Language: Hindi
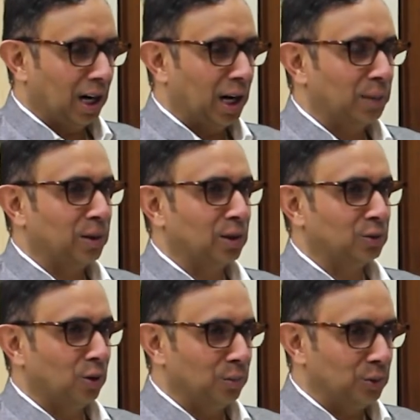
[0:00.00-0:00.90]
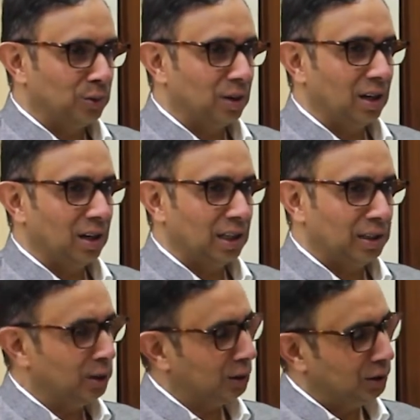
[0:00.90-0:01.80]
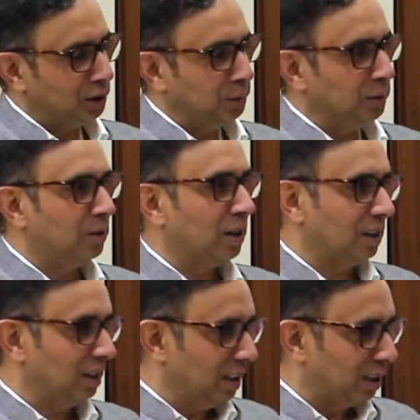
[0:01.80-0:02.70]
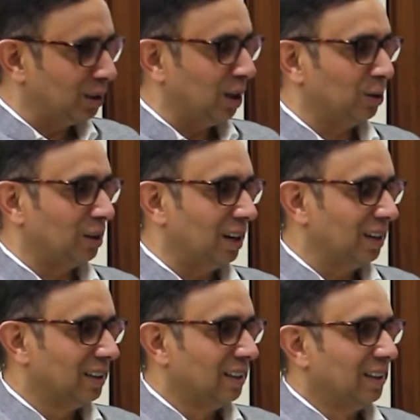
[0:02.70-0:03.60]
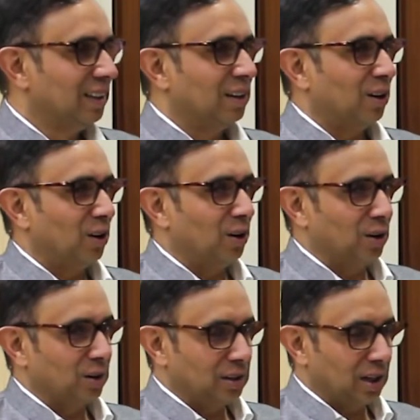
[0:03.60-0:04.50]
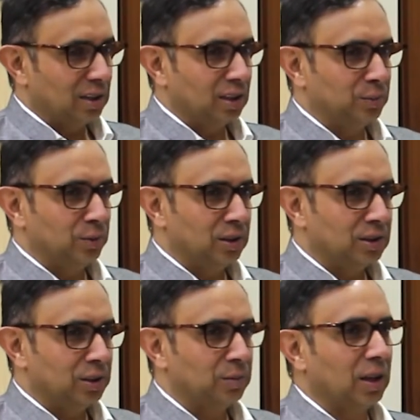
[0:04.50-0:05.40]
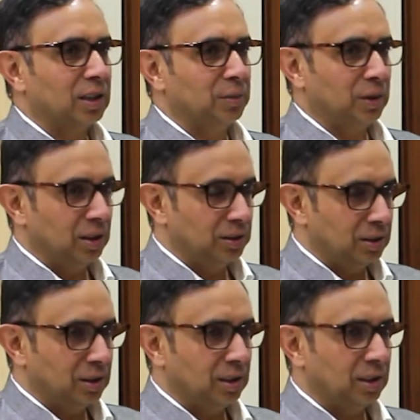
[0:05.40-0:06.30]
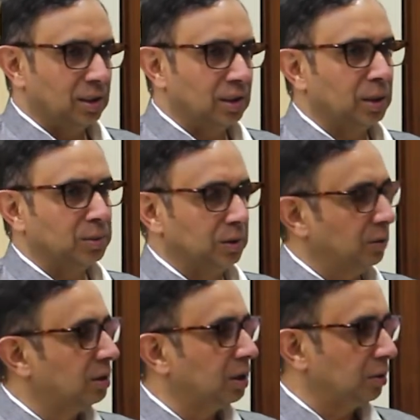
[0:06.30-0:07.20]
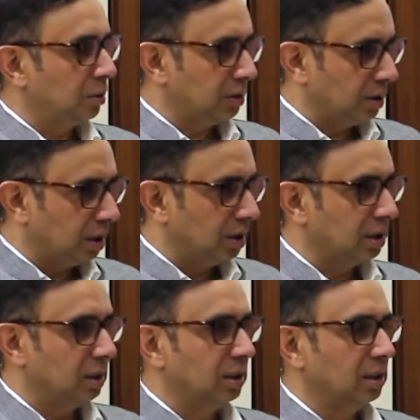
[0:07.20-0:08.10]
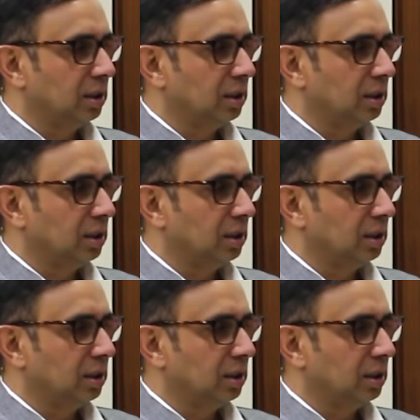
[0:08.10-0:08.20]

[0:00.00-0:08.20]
आपका सौम्य होना है ना किसी भी विभाग के लिए अच्छा होता है और जहाँ तक पुलिस की बात है मैंने इंजीनियरिंग की थी तब सिविल सेवा में जाने की